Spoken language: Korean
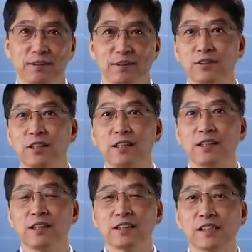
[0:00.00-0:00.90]

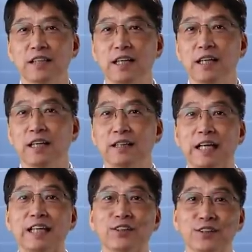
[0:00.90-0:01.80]
그러나 실제
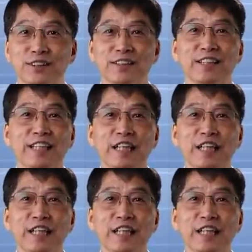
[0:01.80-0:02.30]
데이터는